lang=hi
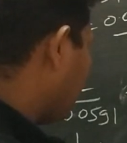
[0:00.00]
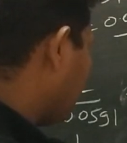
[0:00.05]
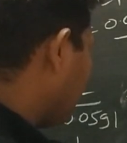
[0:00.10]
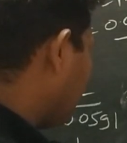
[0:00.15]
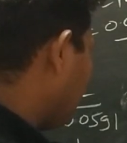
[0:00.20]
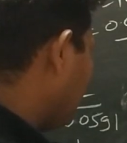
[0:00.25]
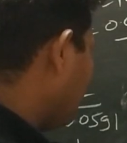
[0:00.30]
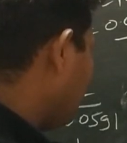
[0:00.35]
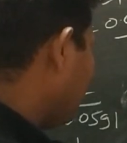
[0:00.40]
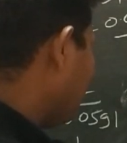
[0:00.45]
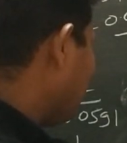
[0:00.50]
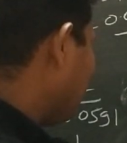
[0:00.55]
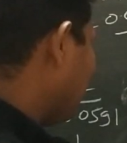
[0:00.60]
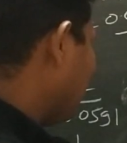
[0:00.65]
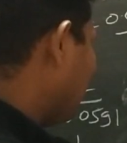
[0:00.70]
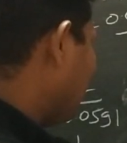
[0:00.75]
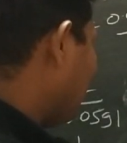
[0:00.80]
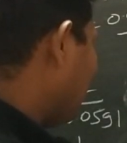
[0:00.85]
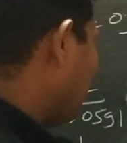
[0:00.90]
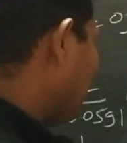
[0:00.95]
थर्टी
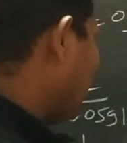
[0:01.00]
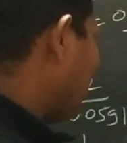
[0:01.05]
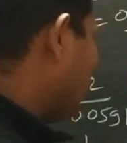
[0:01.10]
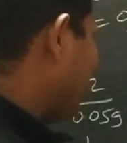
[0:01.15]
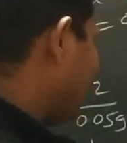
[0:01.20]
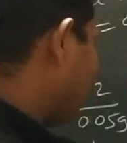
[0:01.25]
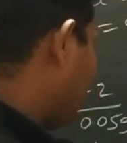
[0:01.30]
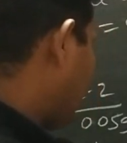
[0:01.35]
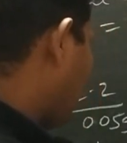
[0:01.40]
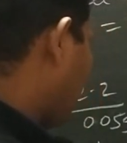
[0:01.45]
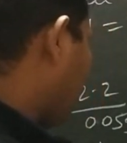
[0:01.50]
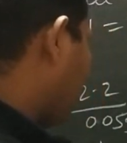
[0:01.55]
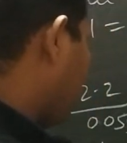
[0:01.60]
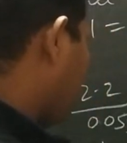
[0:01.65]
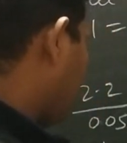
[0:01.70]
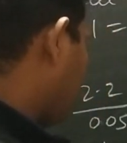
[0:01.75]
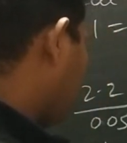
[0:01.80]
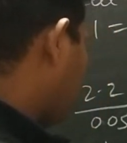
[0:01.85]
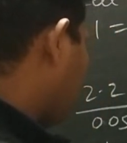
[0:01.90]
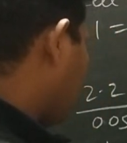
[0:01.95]

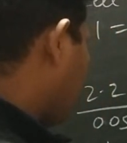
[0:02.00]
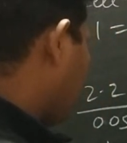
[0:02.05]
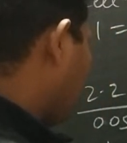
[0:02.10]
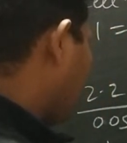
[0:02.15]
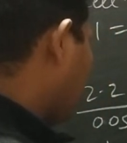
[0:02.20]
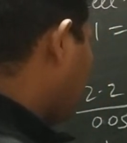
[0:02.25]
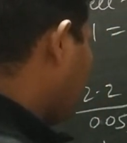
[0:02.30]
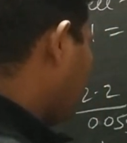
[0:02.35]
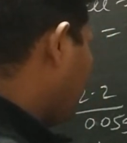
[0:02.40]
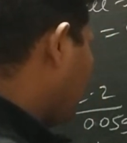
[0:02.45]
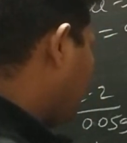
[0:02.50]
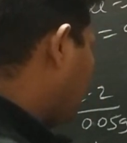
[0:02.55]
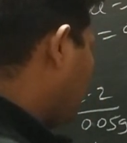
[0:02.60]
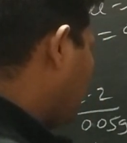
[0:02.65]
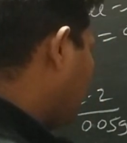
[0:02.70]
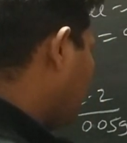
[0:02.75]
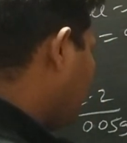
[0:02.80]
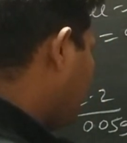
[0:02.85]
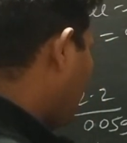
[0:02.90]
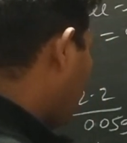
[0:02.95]
सेवन
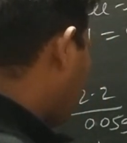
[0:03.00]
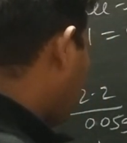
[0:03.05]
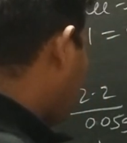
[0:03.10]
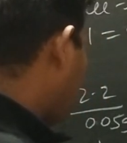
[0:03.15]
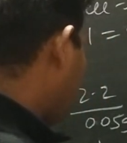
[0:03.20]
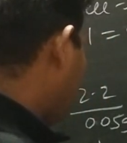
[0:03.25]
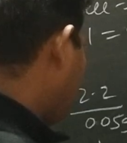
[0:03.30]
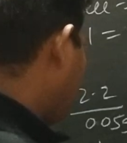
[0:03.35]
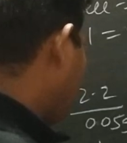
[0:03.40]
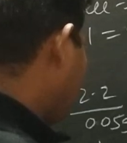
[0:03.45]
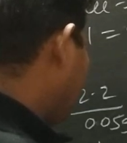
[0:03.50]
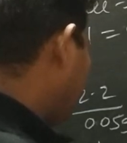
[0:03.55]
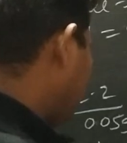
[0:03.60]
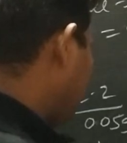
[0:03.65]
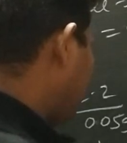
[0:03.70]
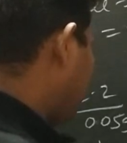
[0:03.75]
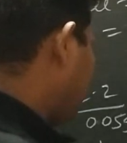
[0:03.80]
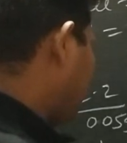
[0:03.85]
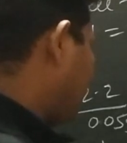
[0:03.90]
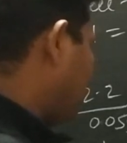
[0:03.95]
तो ये हमारी
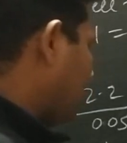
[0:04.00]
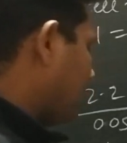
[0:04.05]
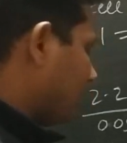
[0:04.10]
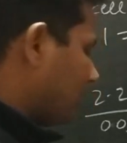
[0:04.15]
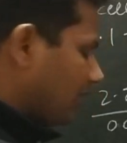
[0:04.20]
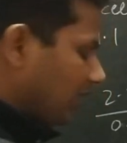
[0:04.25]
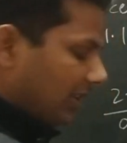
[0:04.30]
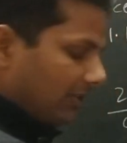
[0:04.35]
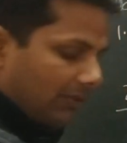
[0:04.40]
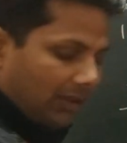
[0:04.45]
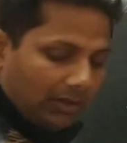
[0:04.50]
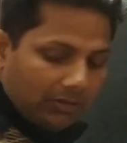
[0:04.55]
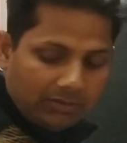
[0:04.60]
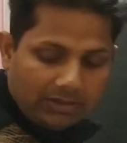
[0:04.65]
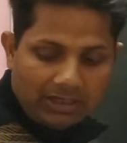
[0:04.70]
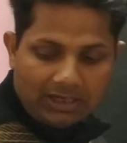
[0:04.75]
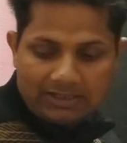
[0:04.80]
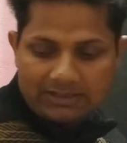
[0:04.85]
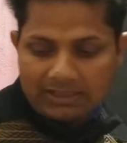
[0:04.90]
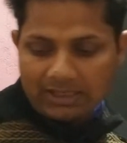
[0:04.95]
के सी की वैल्यू
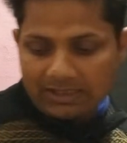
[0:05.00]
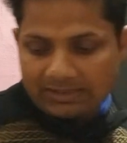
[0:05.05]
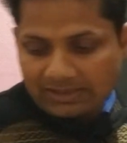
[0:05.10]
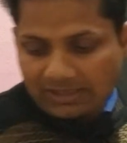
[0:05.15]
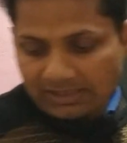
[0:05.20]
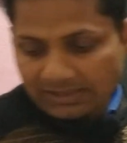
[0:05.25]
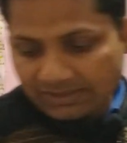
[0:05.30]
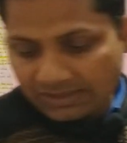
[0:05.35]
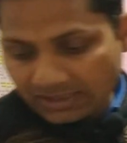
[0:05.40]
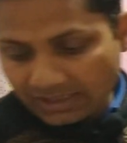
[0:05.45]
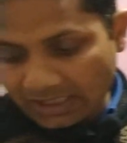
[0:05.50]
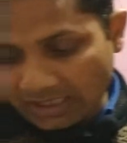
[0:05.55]
यहाँ से आसानी से